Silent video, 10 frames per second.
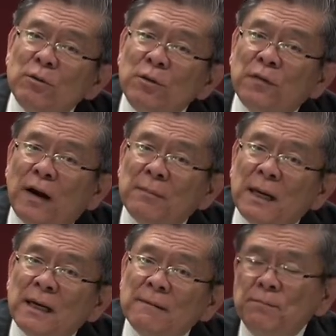律法
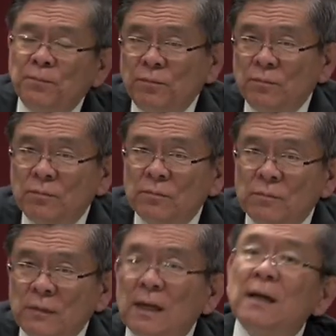吗？
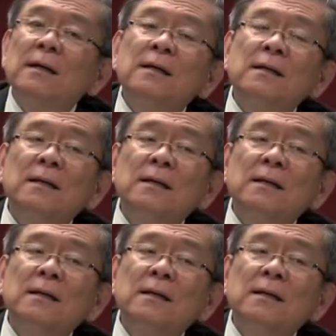啊？